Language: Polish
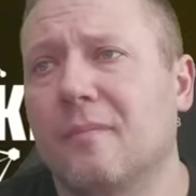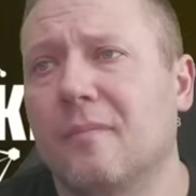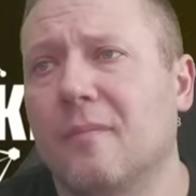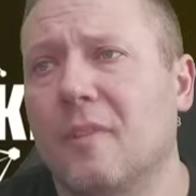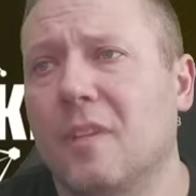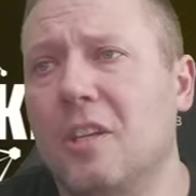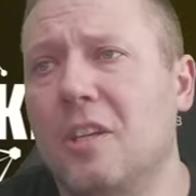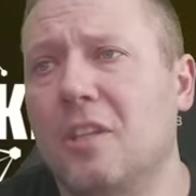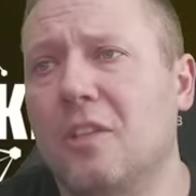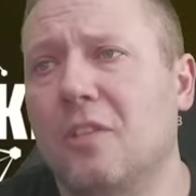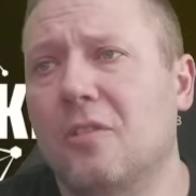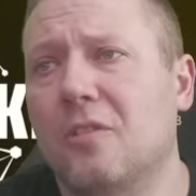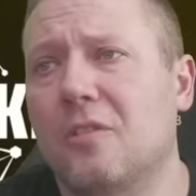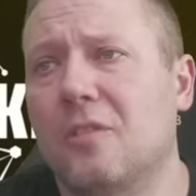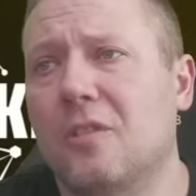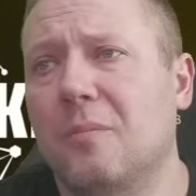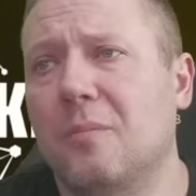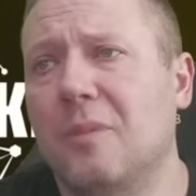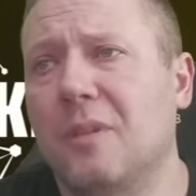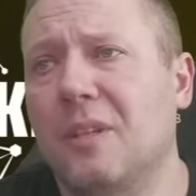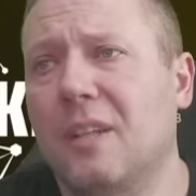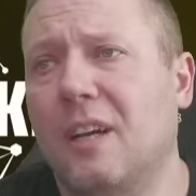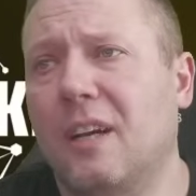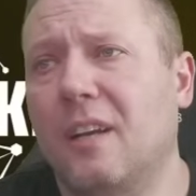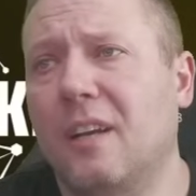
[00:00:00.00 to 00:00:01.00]
Idąc
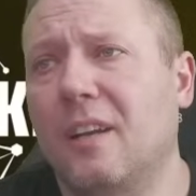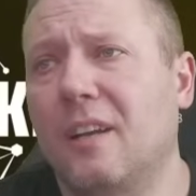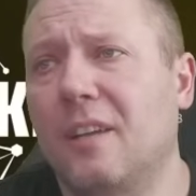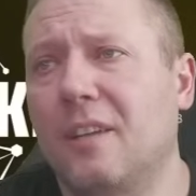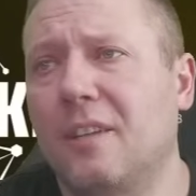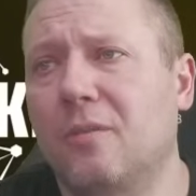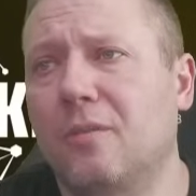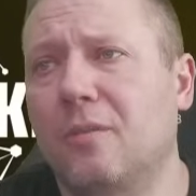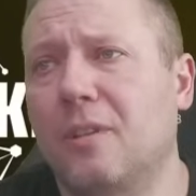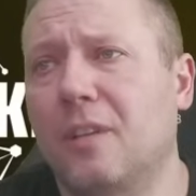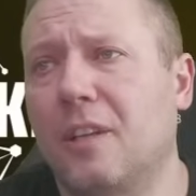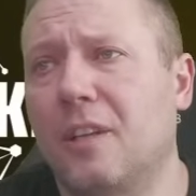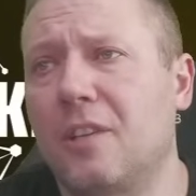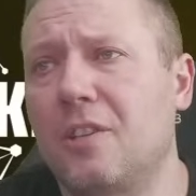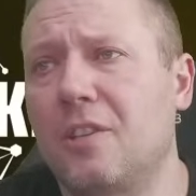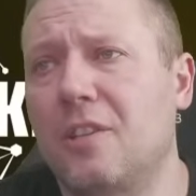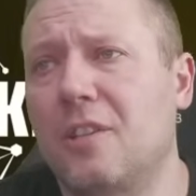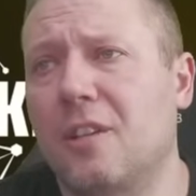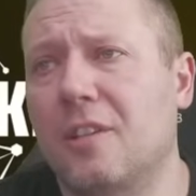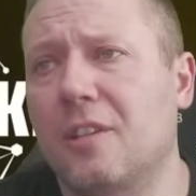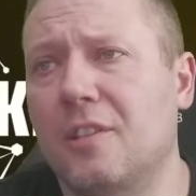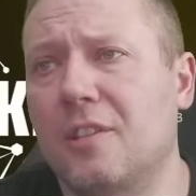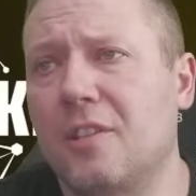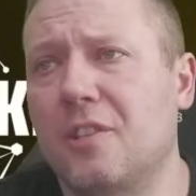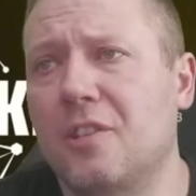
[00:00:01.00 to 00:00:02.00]
sobie dalej, tutaj jakichś
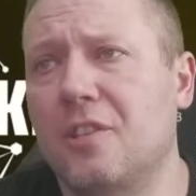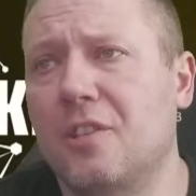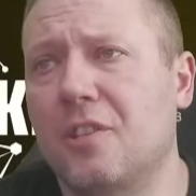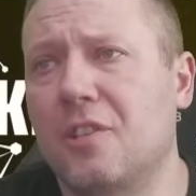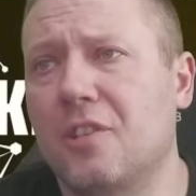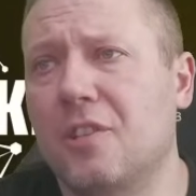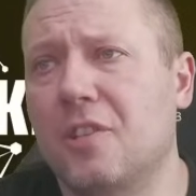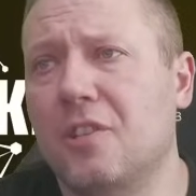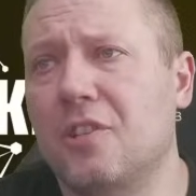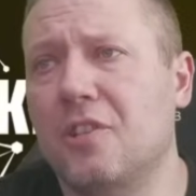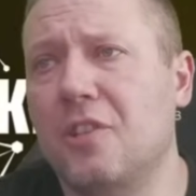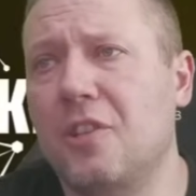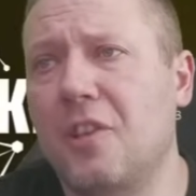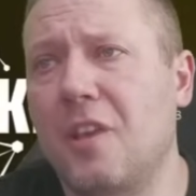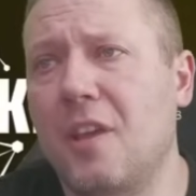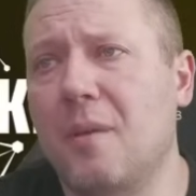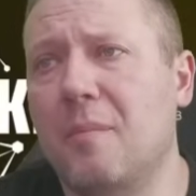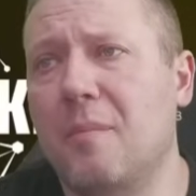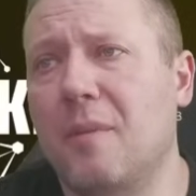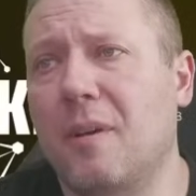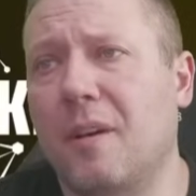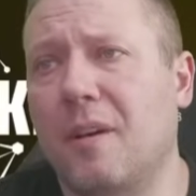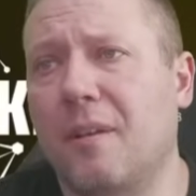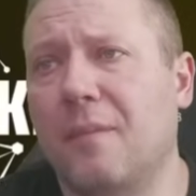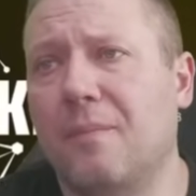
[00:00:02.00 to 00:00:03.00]
drastycznych rzeczy nie
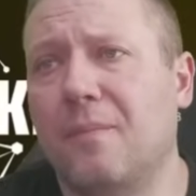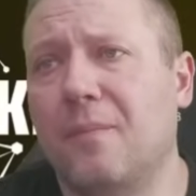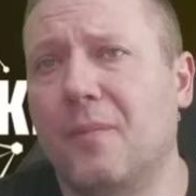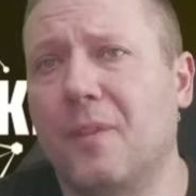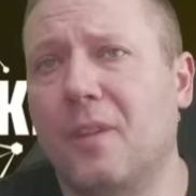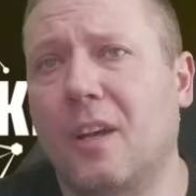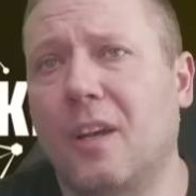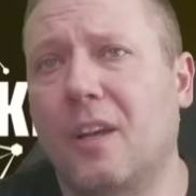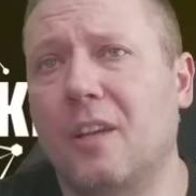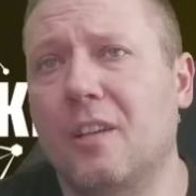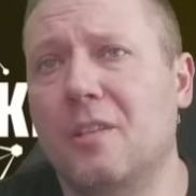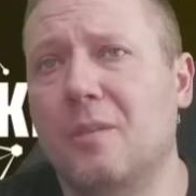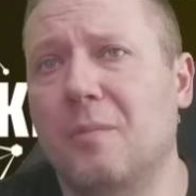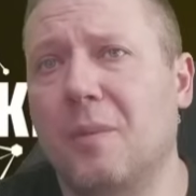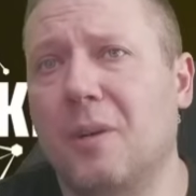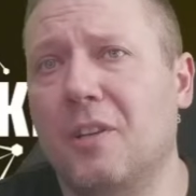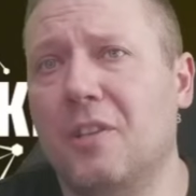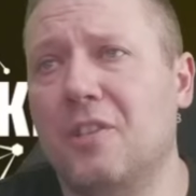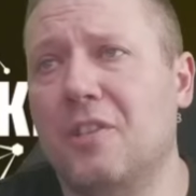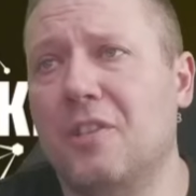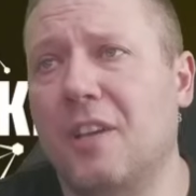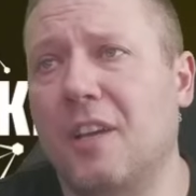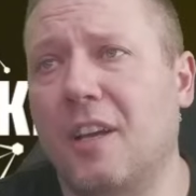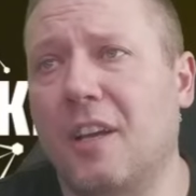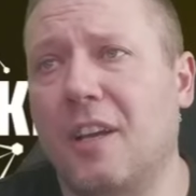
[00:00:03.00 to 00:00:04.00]
ma. No ale
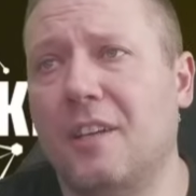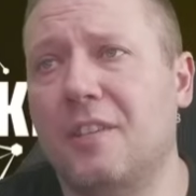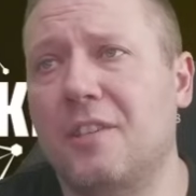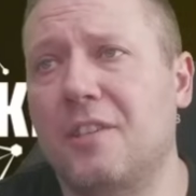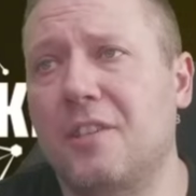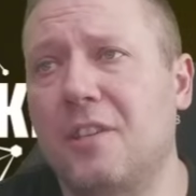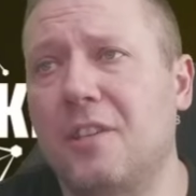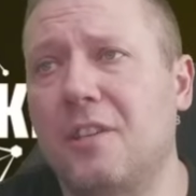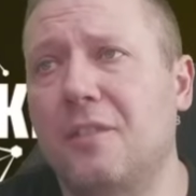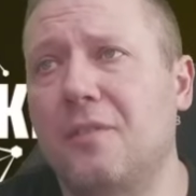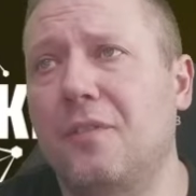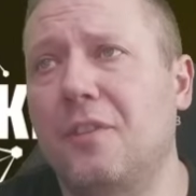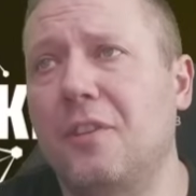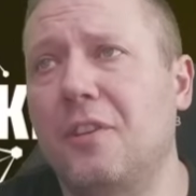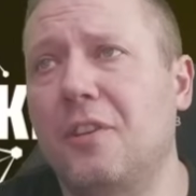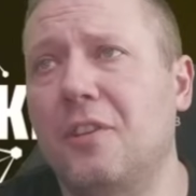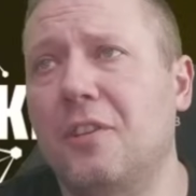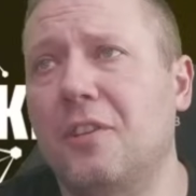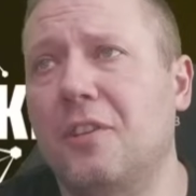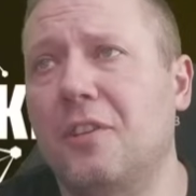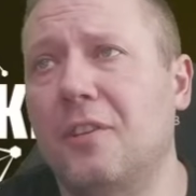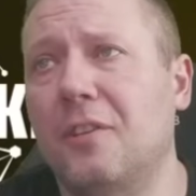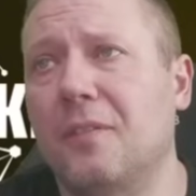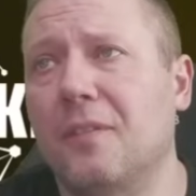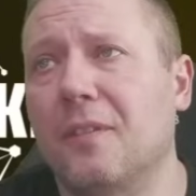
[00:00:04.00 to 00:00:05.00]
zobaczcie, Axie
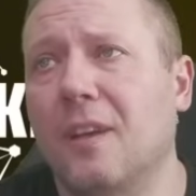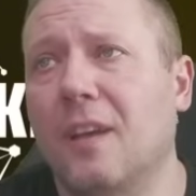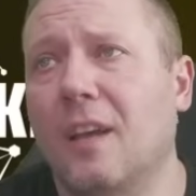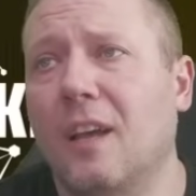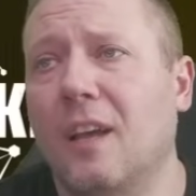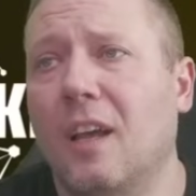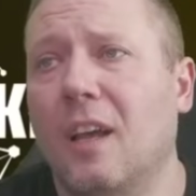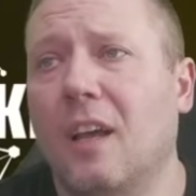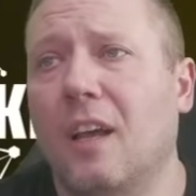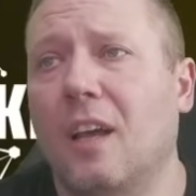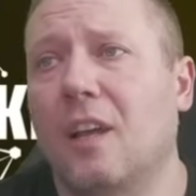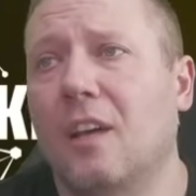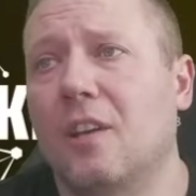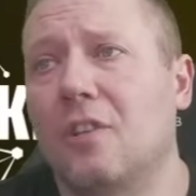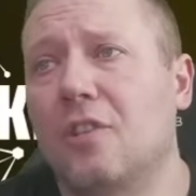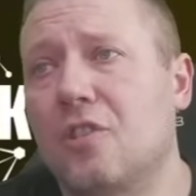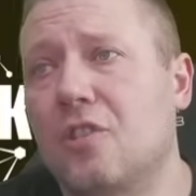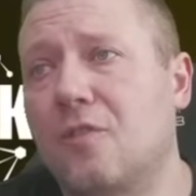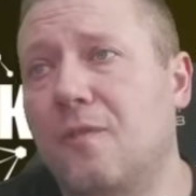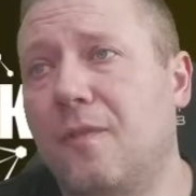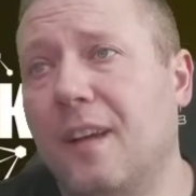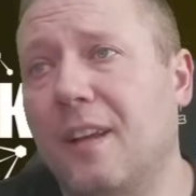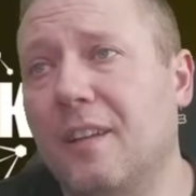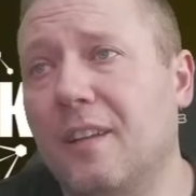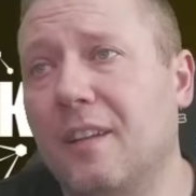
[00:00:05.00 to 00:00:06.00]
Infinity.
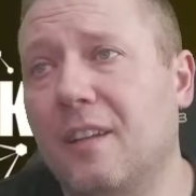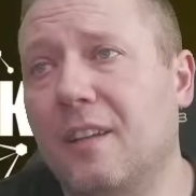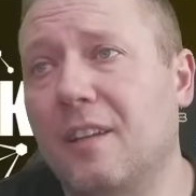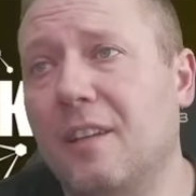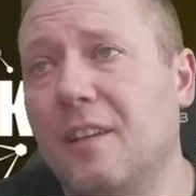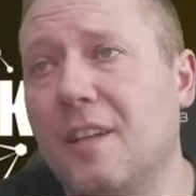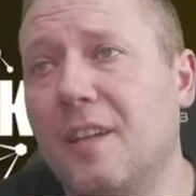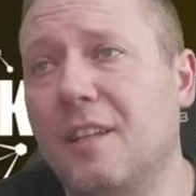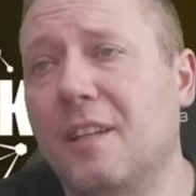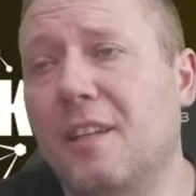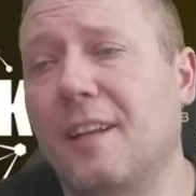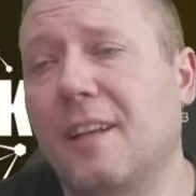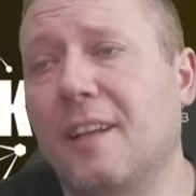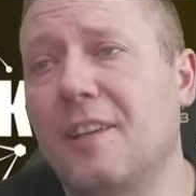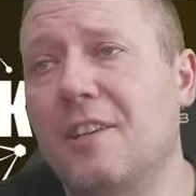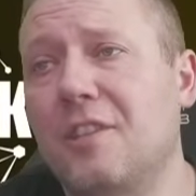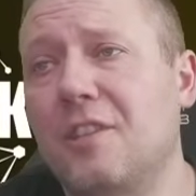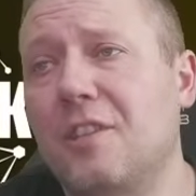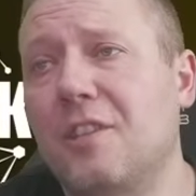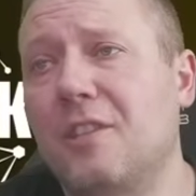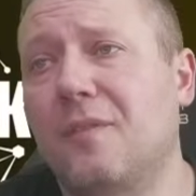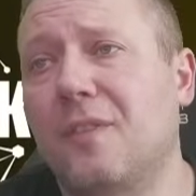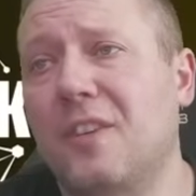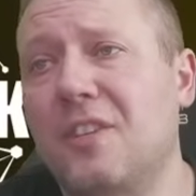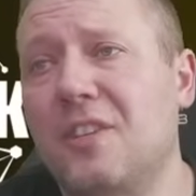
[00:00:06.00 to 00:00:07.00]

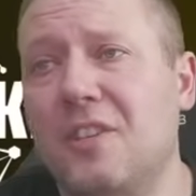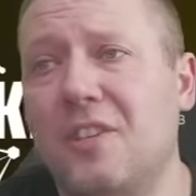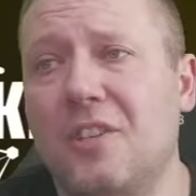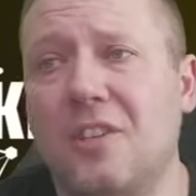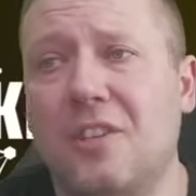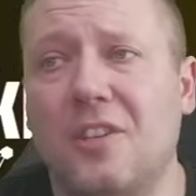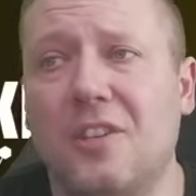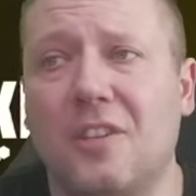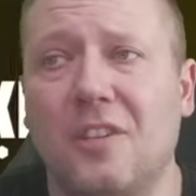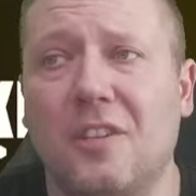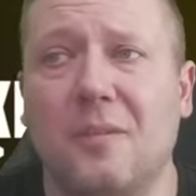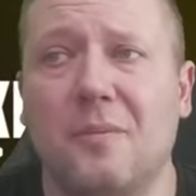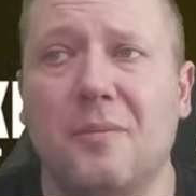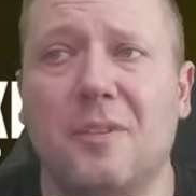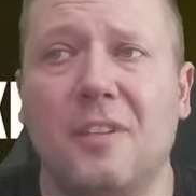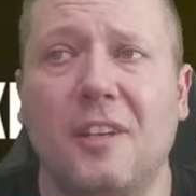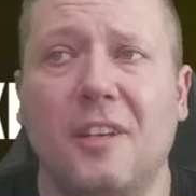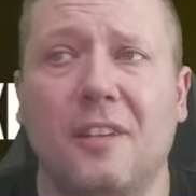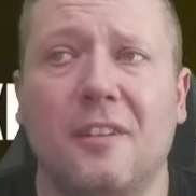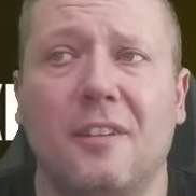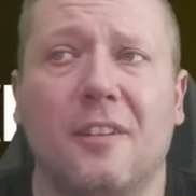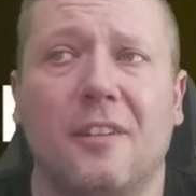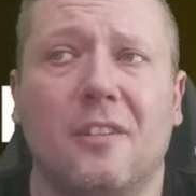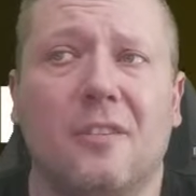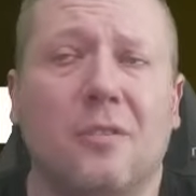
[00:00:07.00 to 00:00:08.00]
11,27
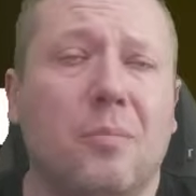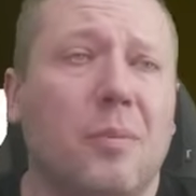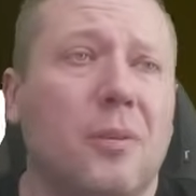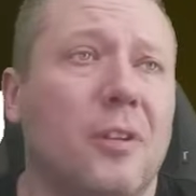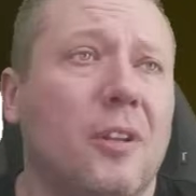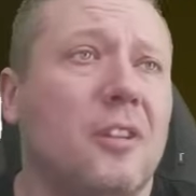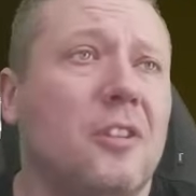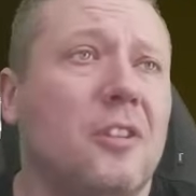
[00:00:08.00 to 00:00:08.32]
setnych. No ponad